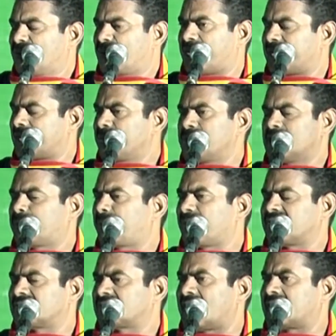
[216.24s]
பணம்
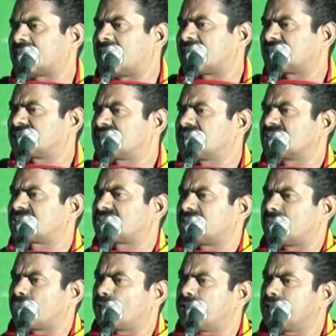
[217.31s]
இருப்பவன் தான் அரசியல்
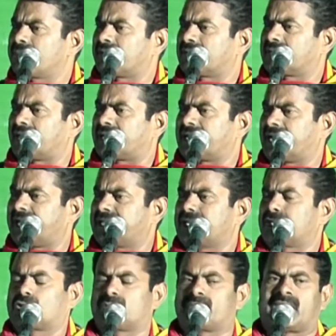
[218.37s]
செய்ய முடியும் என்கிற நிலை
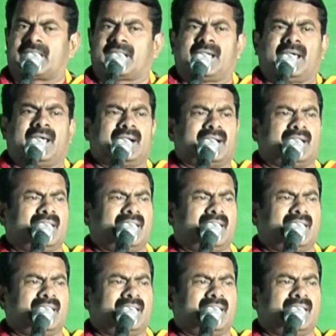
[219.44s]
இருக்குமானால்